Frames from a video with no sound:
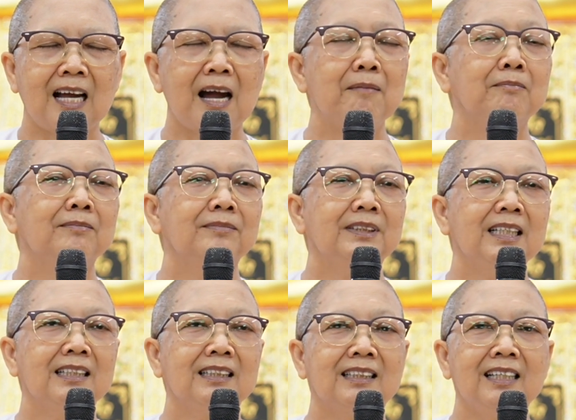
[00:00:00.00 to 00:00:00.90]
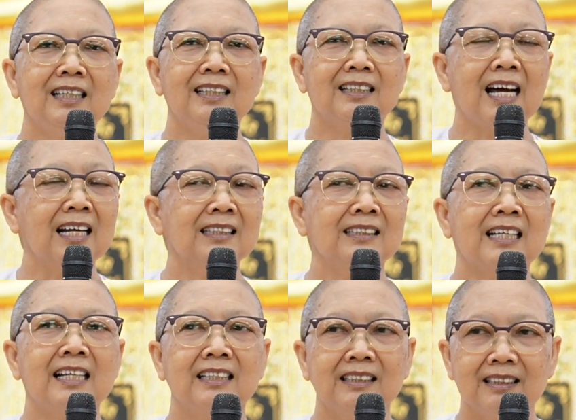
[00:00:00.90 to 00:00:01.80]
ทำสิ่งที่ตั้งใจ
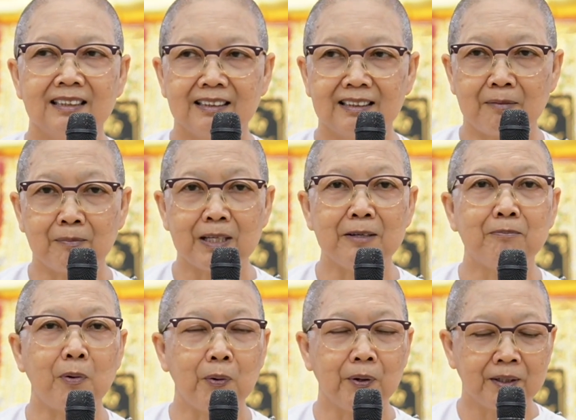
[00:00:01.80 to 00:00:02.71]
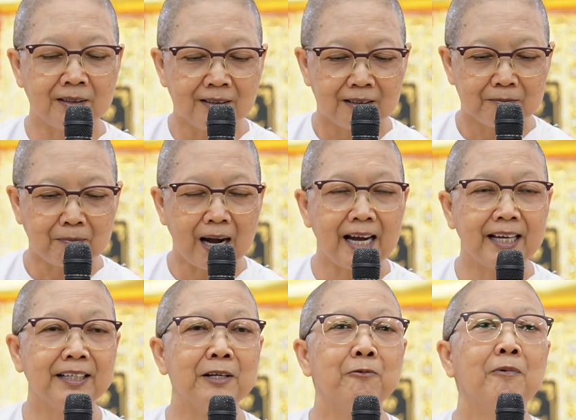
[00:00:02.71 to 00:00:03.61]
สำฤทธิ์ผลภา
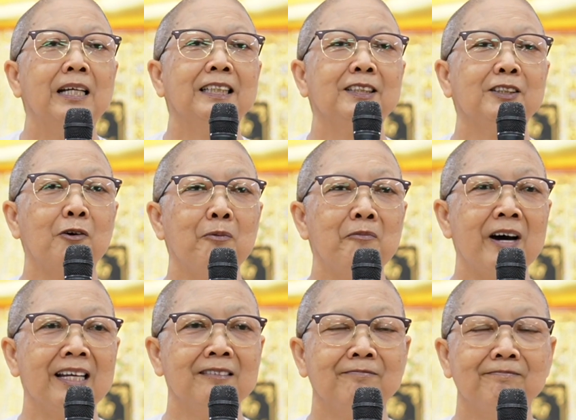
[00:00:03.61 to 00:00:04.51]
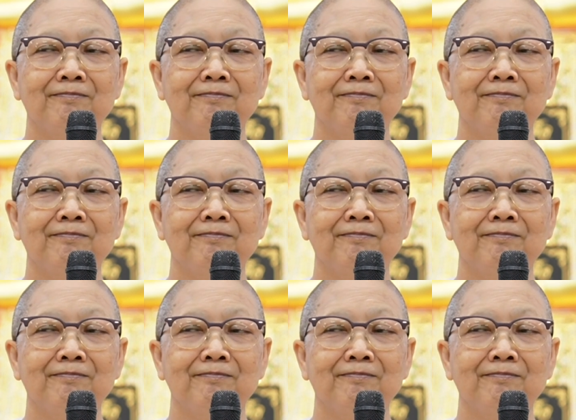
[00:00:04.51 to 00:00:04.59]
ยในวันสองวัน